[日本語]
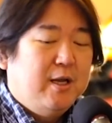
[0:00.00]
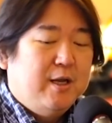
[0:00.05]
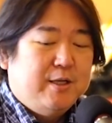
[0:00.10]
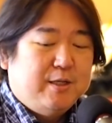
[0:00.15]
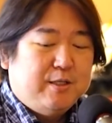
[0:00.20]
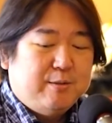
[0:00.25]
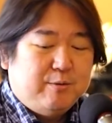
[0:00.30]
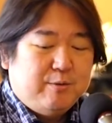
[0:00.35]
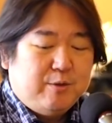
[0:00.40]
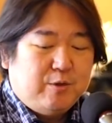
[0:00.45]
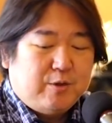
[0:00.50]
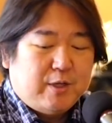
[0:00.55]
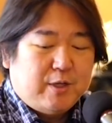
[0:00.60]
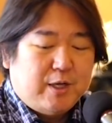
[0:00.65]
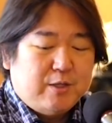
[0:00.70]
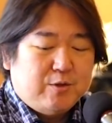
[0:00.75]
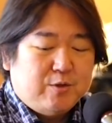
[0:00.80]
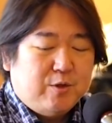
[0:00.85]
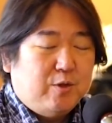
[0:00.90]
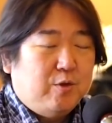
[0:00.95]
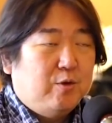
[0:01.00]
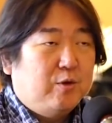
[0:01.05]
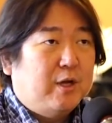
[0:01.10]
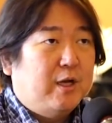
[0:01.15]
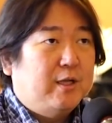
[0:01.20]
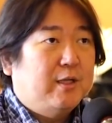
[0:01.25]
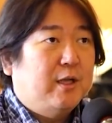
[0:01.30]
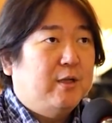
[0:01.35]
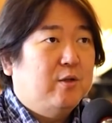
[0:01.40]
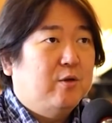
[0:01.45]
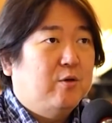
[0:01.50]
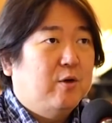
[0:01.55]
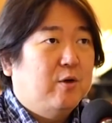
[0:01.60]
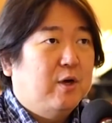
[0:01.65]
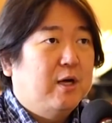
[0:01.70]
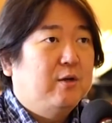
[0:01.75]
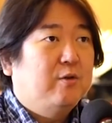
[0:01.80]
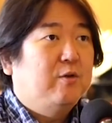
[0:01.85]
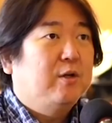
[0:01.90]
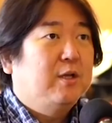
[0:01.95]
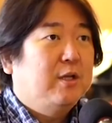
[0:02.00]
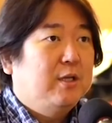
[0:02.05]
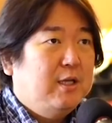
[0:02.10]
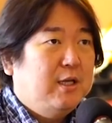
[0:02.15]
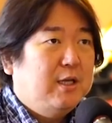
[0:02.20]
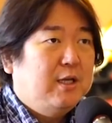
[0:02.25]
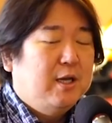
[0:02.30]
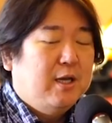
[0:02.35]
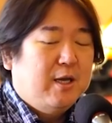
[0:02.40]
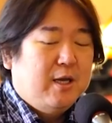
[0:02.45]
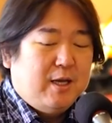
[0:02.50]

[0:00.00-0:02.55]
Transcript: 自分の体調でどっか痛いとこある時に、